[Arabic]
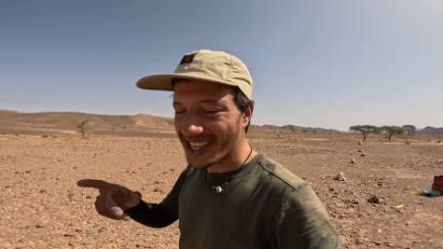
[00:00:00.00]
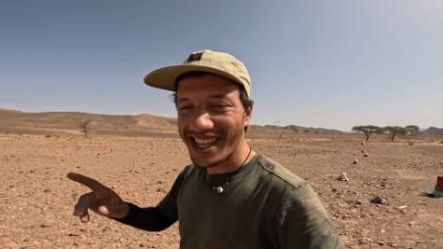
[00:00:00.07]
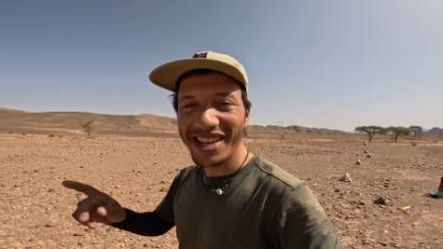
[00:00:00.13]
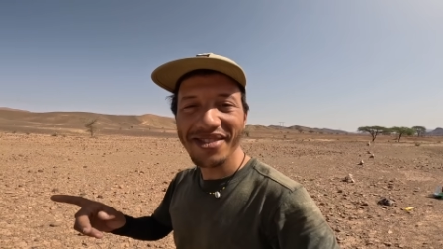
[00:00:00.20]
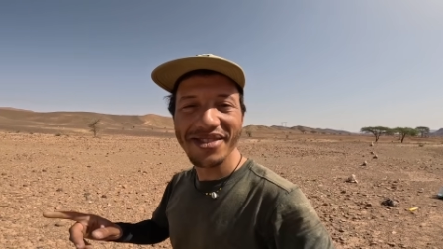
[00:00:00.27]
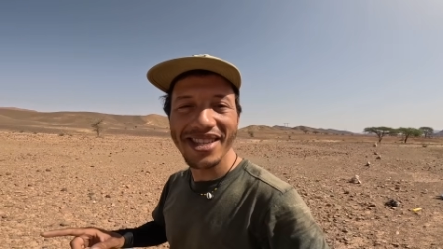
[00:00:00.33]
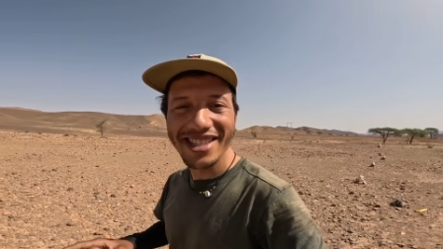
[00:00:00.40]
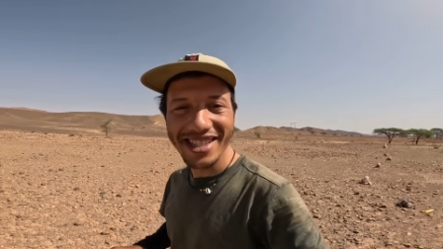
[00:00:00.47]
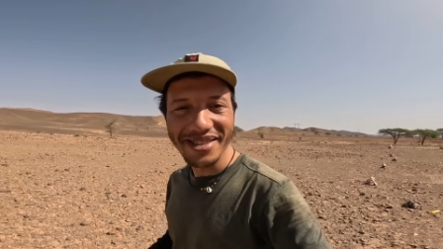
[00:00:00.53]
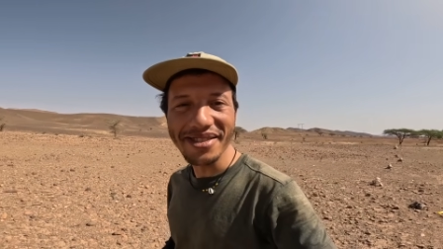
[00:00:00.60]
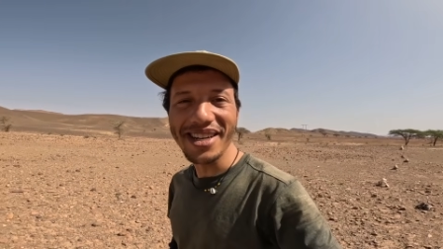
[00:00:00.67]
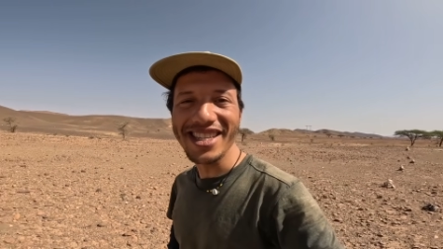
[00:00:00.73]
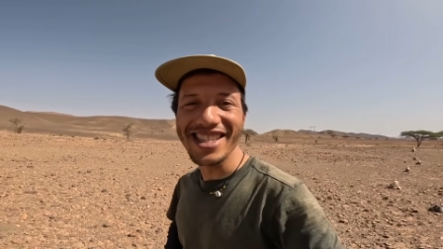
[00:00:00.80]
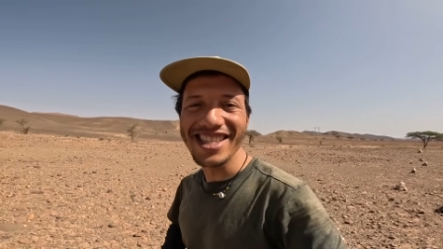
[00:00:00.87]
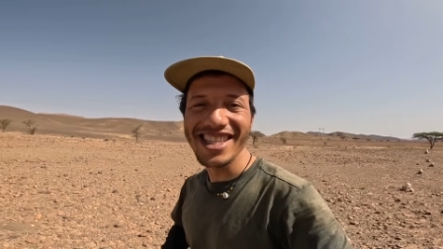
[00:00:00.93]
كانوا دايزين
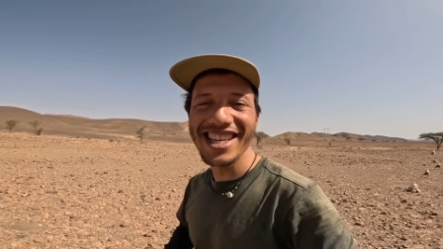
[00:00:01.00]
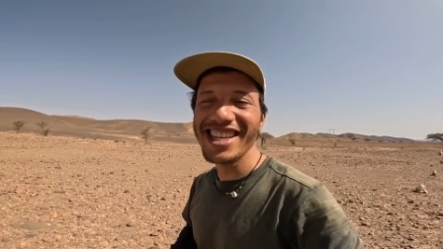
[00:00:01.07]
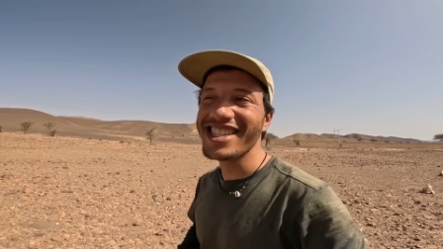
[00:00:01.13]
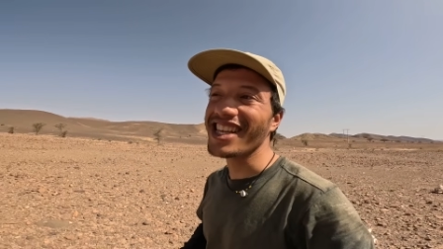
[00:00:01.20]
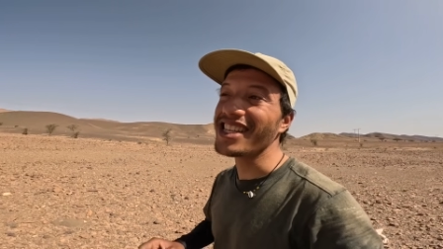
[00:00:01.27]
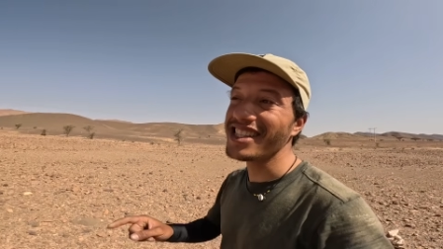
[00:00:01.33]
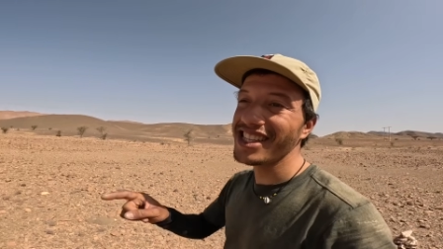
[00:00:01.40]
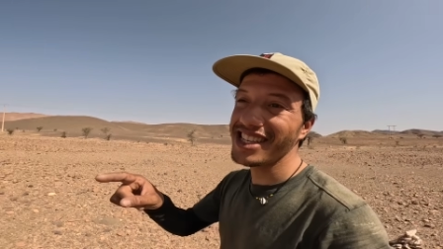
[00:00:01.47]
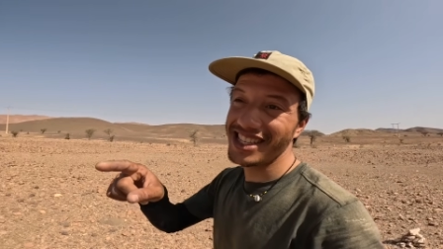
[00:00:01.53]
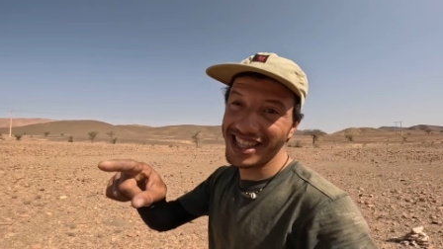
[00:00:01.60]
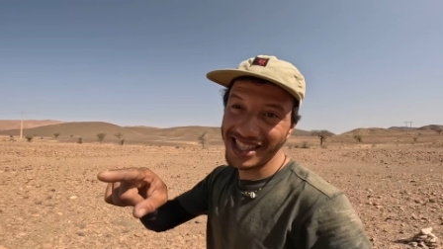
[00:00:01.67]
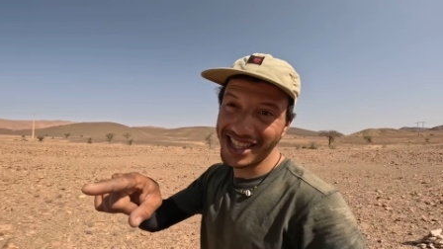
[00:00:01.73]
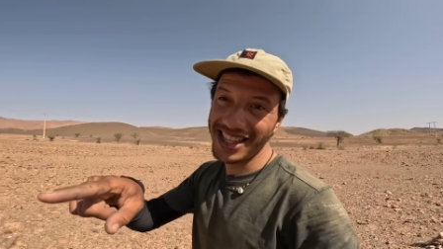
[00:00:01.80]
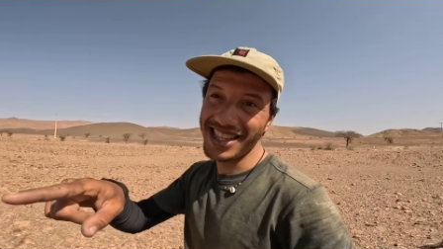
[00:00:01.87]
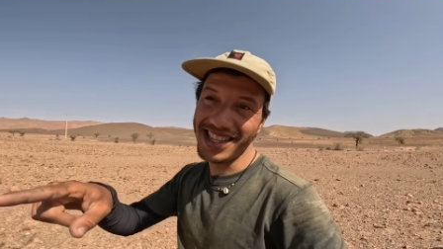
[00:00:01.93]
واحد الناس هاد الناس
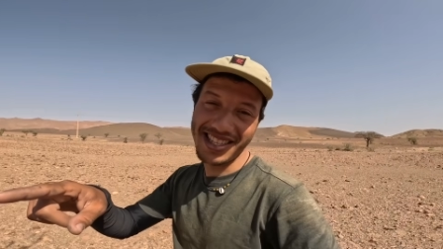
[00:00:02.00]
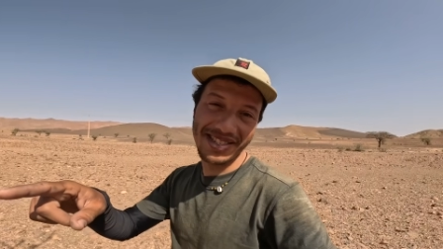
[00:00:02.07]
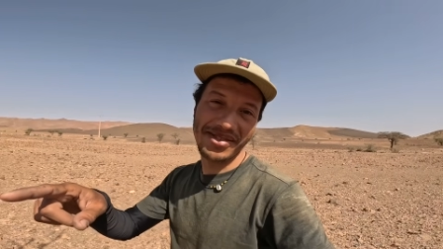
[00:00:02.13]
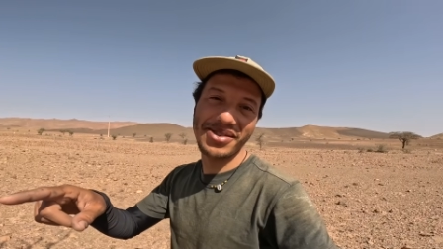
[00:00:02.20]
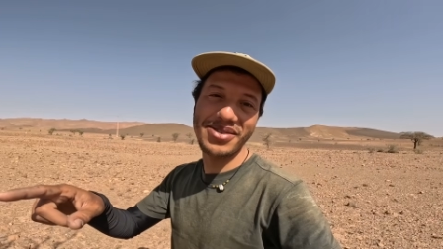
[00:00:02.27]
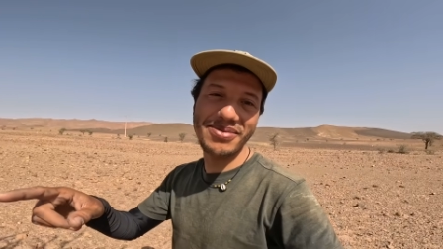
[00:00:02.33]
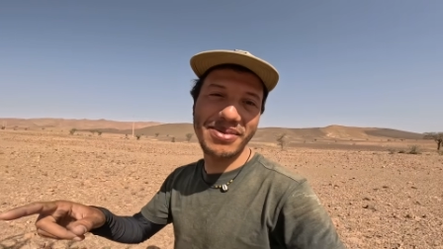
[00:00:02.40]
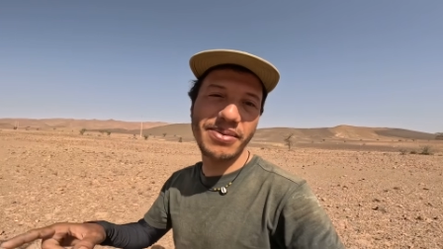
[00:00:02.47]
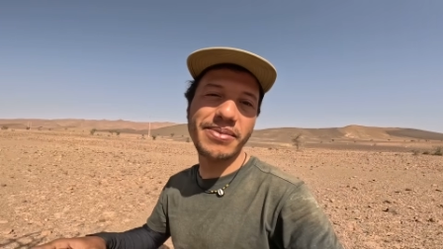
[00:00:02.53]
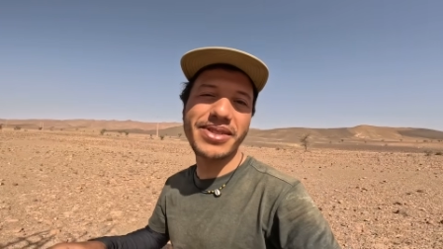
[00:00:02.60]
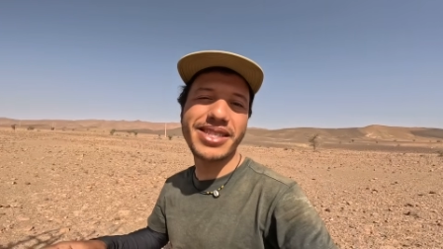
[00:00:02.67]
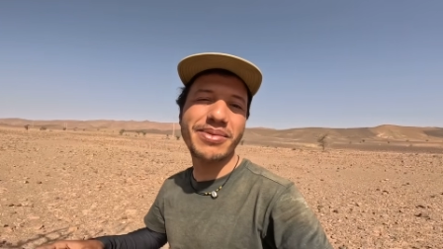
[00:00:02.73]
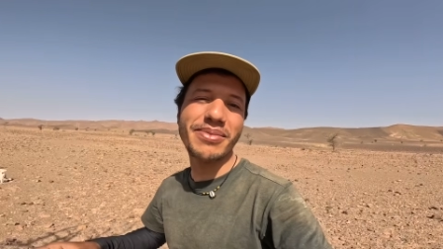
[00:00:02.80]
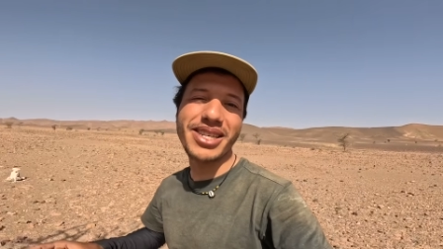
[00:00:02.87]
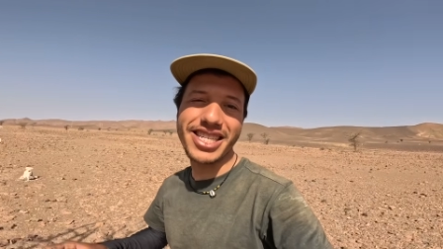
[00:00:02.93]
اللي جاو اليوم
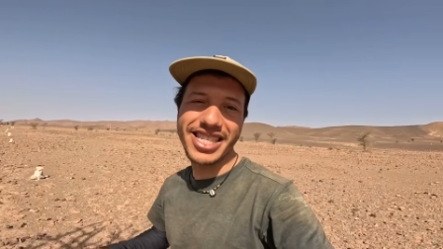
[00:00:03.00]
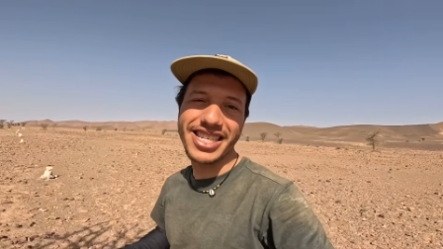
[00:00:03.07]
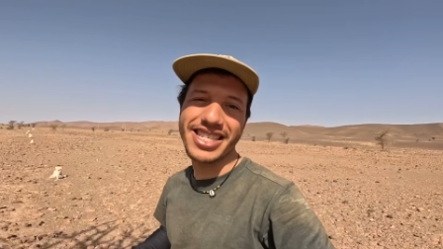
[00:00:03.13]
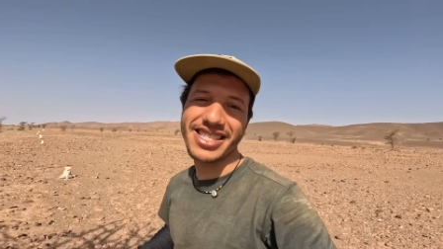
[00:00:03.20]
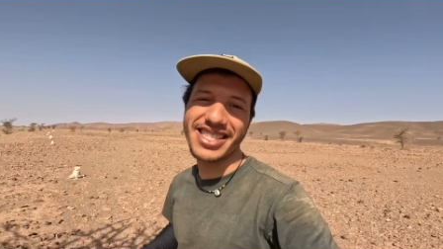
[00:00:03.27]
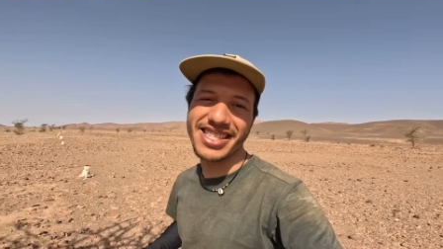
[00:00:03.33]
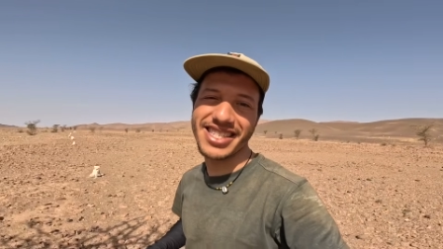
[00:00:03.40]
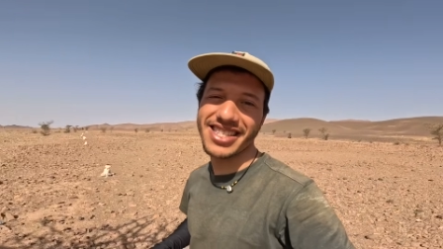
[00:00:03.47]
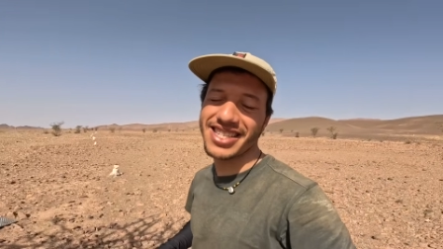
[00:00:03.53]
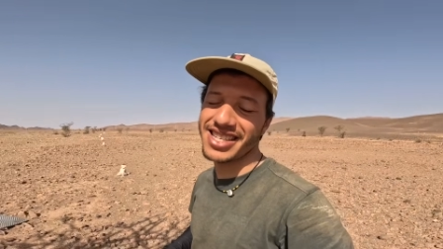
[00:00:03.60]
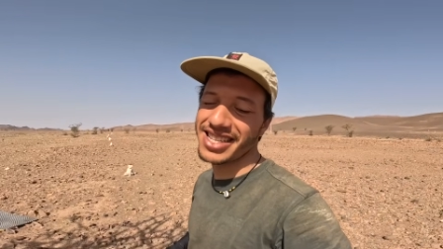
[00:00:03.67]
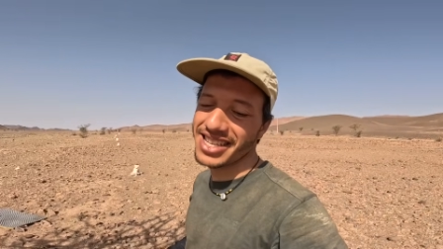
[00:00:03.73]
من تمانارت